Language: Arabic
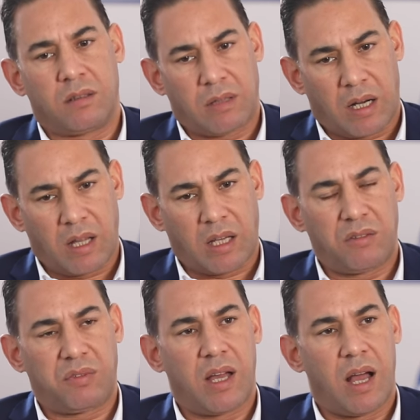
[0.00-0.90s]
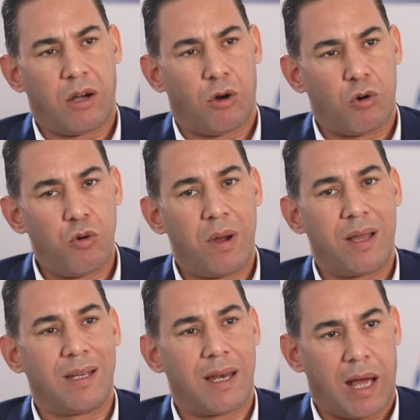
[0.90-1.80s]
ترتقي فيها العقوبه
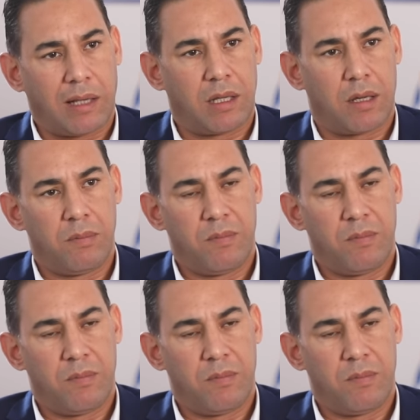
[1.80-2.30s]
الى الاعداء